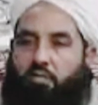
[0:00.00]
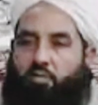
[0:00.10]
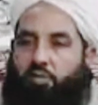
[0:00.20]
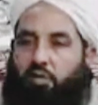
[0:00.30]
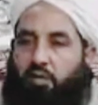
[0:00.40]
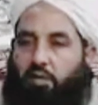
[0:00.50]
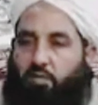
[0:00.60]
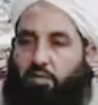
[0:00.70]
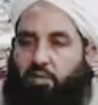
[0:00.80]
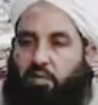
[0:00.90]
लिहाजा इस
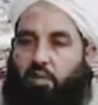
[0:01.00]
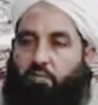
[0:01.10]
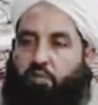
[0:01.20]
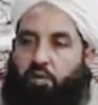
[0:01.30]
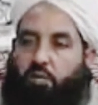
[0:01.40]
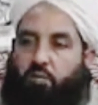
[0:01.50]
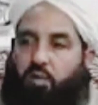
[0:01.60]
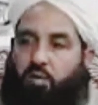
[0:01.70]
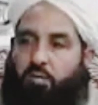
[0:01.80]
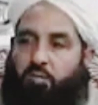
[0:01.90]
बेटे की बजाय
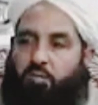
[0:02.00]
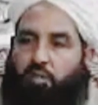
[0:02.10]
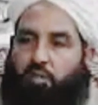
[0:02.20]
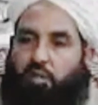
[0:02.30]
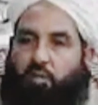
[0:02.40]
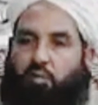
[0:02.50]
पहलवान